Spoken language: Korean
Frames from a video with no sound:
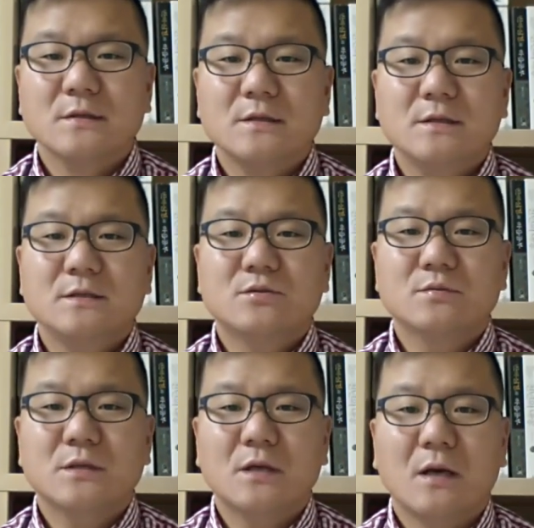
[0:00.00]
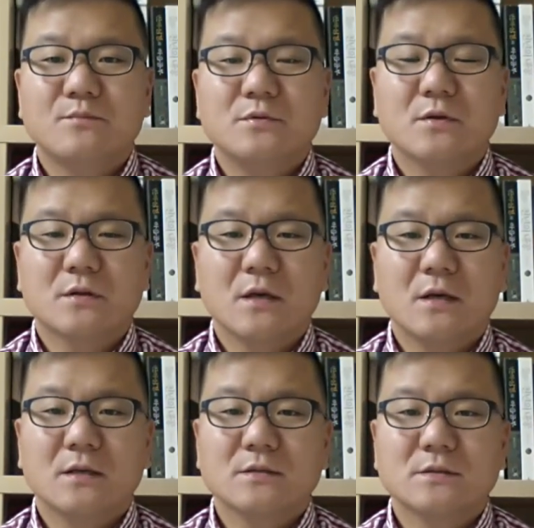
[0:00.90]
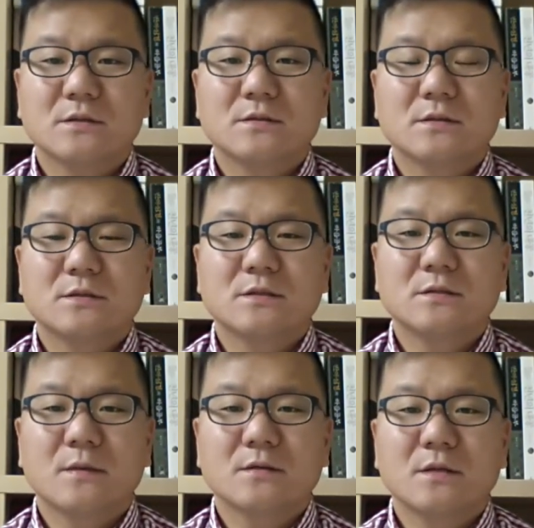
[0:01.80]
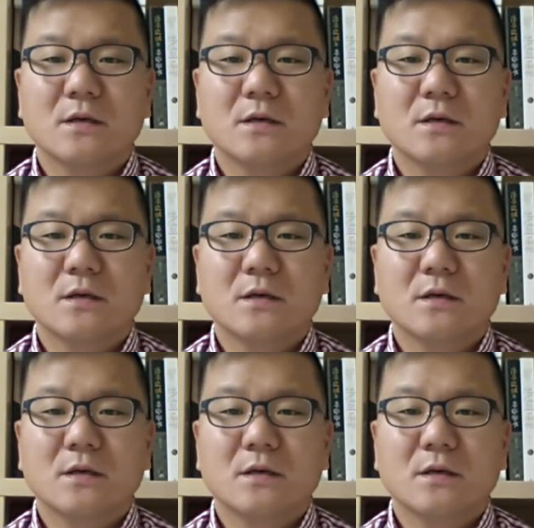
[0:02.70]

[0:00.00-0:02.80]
일이 좀 잘 안 풀렸다. 그때 지금 와서